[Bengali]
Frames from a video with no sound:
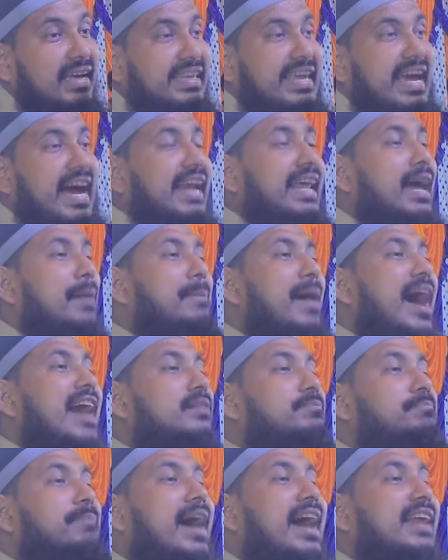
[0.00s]
কেয়ারে
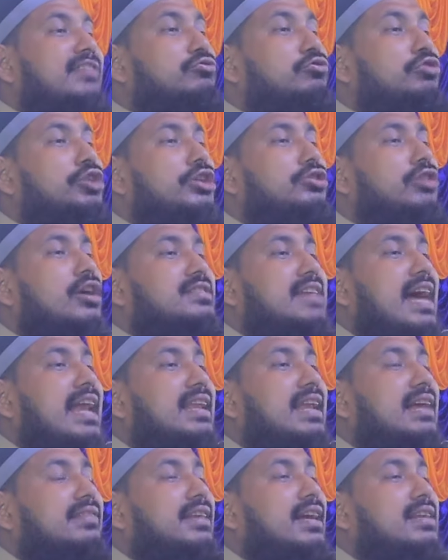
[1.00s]
বাট পার তুরি তো
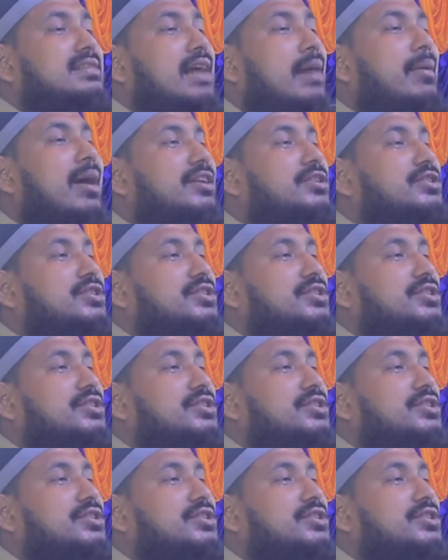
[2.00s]
জান্নাতের যাওয়া